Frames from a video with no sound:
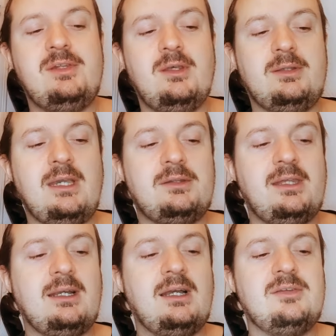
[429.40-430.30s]
euh, carte à
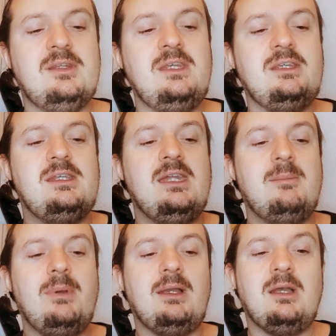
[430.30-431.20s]
gratter qui n'est
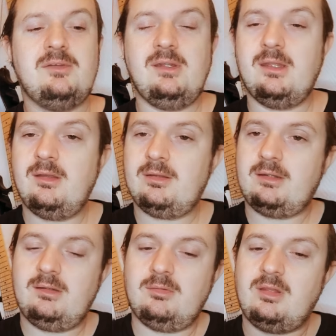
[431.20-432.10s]
pas grattée d'ailleurs, regardez, vous allez